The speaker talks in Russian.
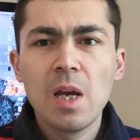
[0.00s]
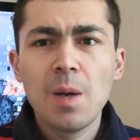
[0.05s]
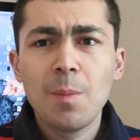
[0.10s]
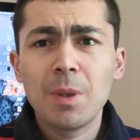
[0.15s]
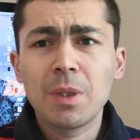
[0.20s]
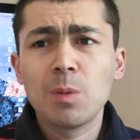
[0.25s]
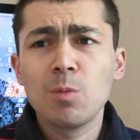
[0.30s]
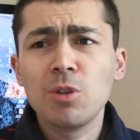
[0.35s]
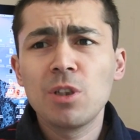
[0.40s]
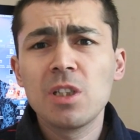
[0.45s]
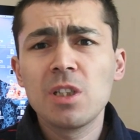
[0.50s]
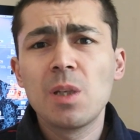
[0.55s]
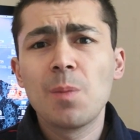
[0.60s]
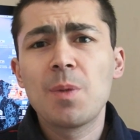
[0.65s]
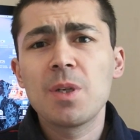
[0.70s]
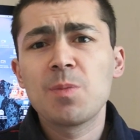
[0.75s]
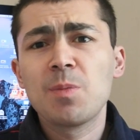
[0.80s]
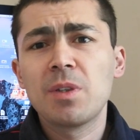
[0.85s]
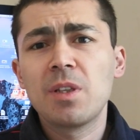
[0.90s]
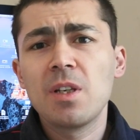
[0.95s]
Потому что если
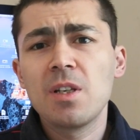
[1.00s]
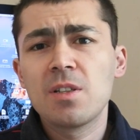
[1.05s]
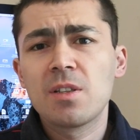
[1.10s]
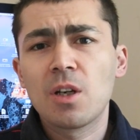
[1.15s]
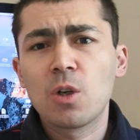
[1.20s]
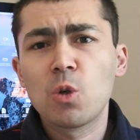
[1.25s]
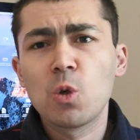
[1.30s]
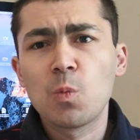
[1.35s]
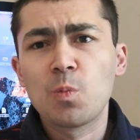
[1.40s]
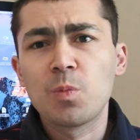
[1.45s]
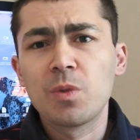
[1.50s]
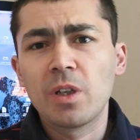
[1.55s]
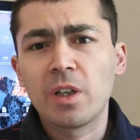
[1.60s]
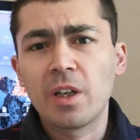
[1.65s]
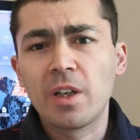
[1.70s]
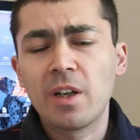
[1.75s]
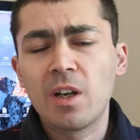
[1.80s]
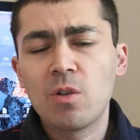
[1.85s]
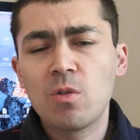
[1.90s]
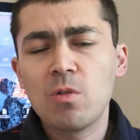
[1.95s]
посмотреть на крупных
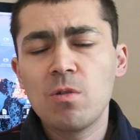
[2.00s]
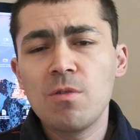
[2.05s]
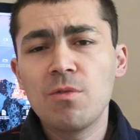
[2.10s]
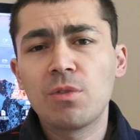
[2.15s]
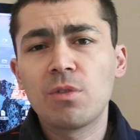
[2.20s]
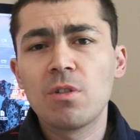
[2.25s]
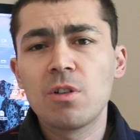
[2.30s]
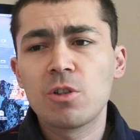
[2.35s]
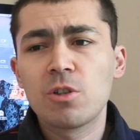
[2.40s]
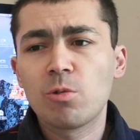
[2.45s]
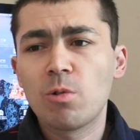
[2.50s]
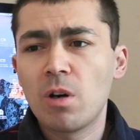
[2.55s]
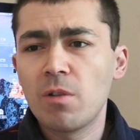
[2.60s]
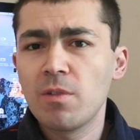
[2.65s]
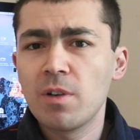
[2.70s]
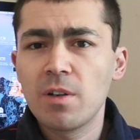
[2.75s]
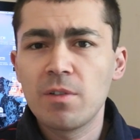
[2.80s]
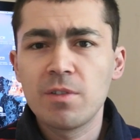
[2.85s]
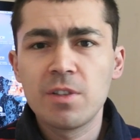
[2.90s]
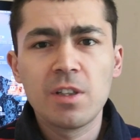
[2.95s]
игроков, то есть
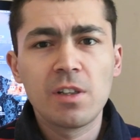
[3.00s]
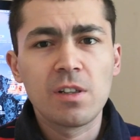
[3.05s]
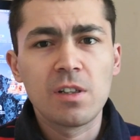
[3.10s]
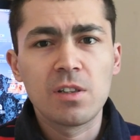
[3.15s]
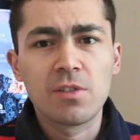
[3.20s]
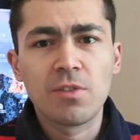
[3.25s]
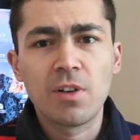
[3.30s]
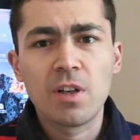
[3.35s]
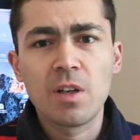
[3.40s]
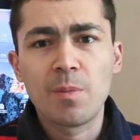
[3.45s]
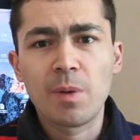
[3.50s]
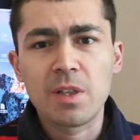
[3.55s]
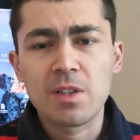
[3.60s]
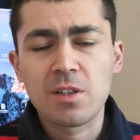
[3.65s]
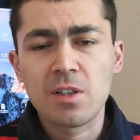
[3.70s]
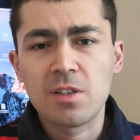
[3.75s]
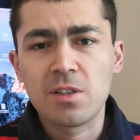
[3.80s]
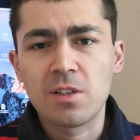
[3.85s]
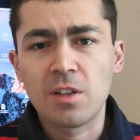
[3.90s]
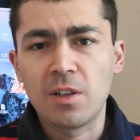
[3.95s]
Huawei делает свои
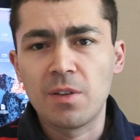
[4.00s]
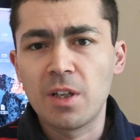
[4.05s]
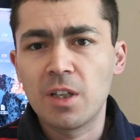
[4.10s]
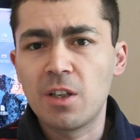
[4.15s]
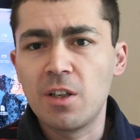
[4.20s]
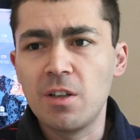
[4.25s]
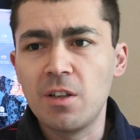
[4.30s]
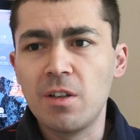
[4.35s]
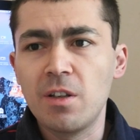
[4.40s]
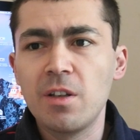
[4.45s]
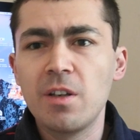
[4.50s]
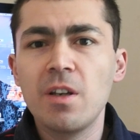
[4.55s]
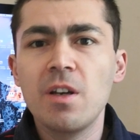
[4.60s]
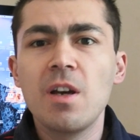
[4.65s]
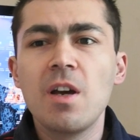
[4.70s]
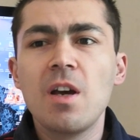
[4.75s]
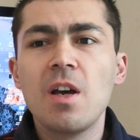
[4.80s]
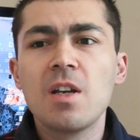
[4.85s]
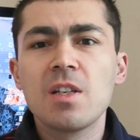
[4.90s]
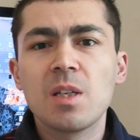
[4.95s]
процессоры на
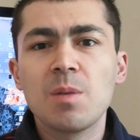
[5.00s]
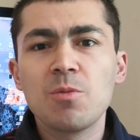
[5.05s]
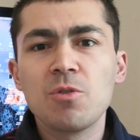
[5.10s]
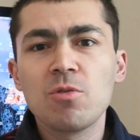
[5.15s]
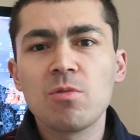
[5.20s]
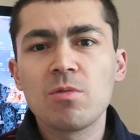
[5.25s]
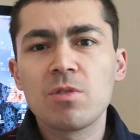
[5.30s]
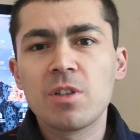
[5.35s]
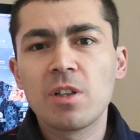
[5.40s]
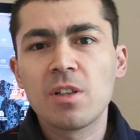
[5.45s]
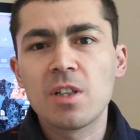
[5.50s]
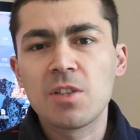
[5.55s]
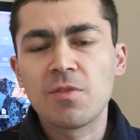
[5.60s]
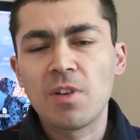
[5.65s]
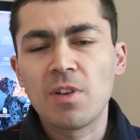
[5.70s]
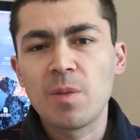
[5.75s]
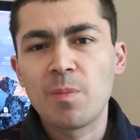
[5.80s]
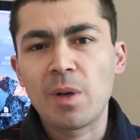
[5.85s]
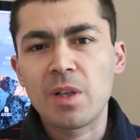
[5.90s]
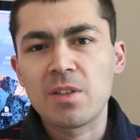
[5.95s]
Kirin, Samsung делает
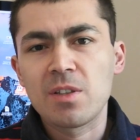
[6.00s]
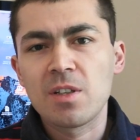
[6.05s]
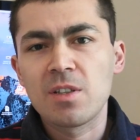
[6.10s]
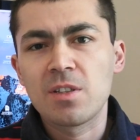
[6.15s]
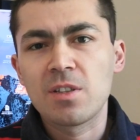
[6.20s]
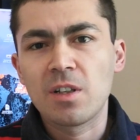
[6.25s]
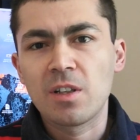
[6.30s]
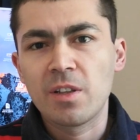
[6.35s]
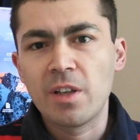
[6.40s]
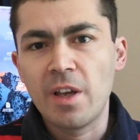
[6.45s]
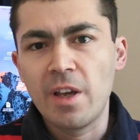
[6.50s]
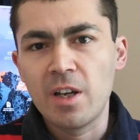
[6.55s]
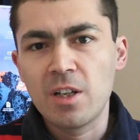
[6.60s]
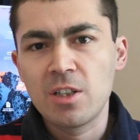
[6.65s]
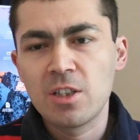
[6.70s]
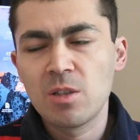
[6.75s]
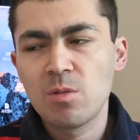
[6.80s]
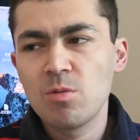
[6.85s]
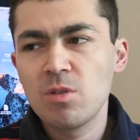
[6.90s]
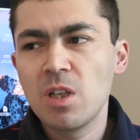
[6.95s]
свои процессоры на
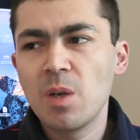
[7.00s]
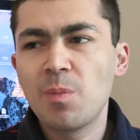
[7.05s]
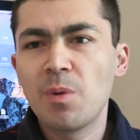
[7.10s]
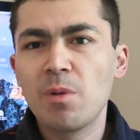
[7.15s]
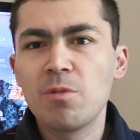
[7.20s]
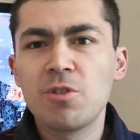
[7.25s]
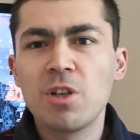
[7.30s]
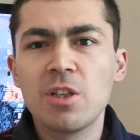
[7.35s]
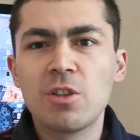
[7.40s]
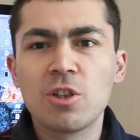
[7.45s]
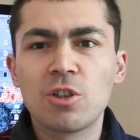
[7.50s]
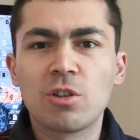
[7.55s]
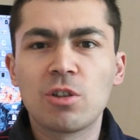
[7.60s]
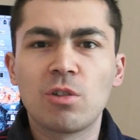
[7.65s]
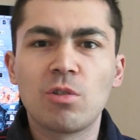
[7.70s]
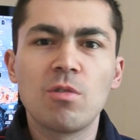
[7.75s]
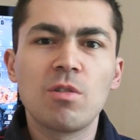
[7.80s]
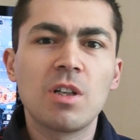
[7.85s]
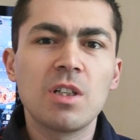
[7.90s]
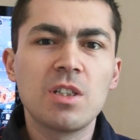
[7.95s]
Exynos, и получается,
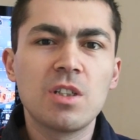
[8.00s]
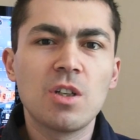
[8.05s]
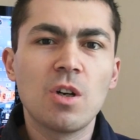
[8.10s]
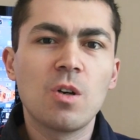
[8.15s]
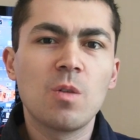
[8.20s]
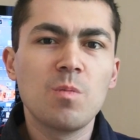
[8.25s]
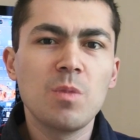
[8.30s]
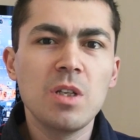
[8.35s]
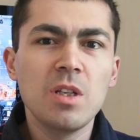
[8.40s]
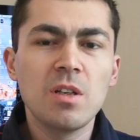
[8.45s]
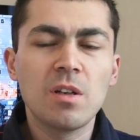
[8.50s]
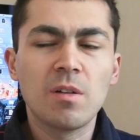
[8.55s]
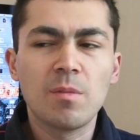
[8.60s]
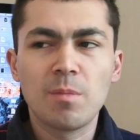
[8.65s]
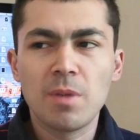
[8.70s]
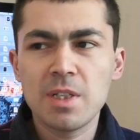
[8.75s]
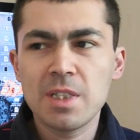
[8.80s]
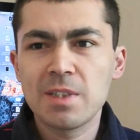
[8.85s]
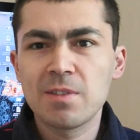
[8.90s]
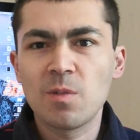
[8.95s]
что только Xiaomi
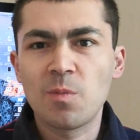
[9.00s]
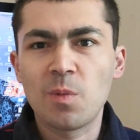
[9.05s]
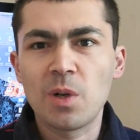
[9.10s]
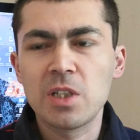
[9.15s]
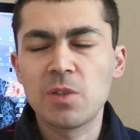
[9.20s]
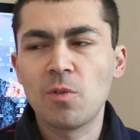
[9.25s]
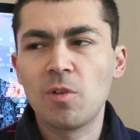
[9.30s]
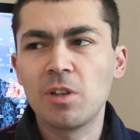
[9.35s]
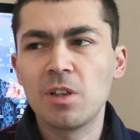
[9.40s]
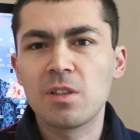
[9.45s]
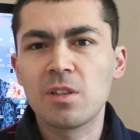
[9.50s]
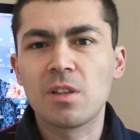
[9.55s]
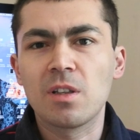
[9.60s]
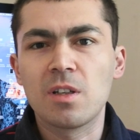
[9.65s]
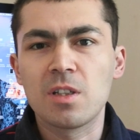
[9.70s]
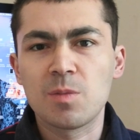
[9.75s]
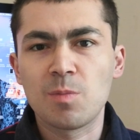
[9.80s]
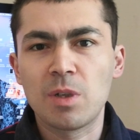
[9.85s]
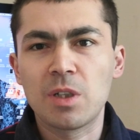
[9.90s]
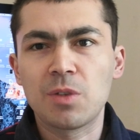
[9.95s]
массово производит
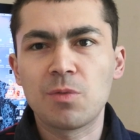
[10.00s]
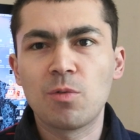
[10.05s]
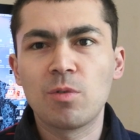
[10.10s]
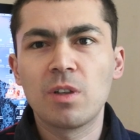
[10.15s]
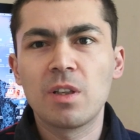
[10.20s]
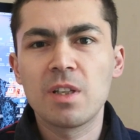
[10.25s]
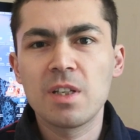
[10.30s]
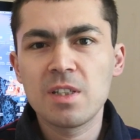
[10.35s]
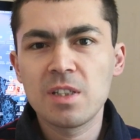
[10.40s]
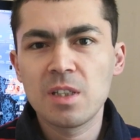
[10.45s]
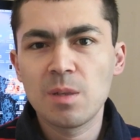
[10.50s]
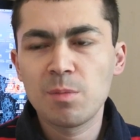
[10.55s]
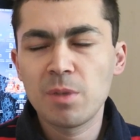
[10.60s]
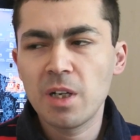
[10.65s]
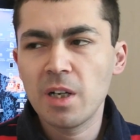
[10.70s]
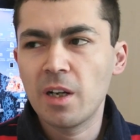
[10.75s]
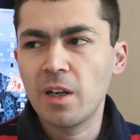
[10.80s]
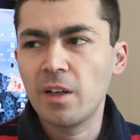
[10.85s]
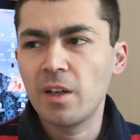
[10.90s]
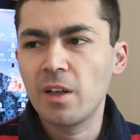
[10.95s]
э, смартфоны на
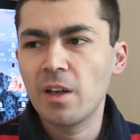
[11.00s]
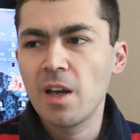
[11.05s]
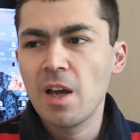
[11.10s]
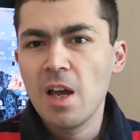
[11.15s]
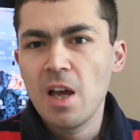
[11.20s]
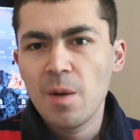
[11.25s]
Snapdragon.